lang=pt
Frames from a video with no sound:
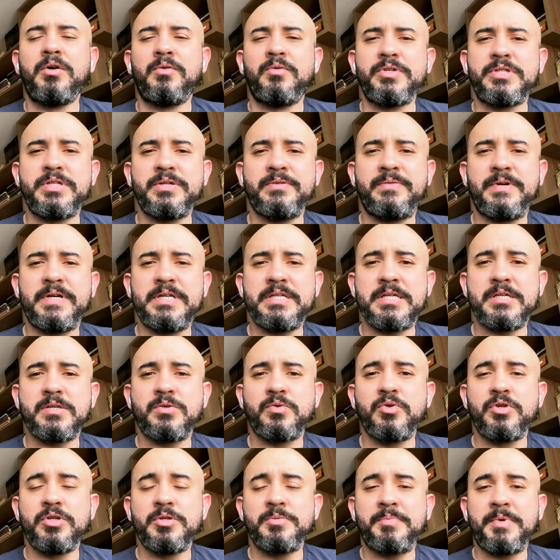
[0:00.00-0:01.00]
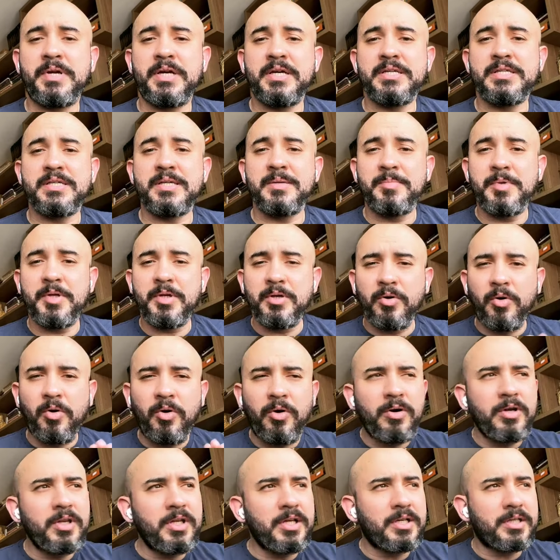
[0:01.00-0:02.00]
você faz as coisas para receber,
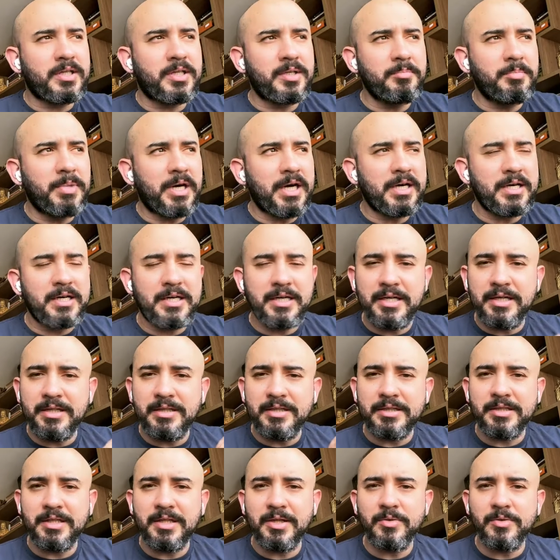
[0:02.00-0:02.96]
olha que bacana,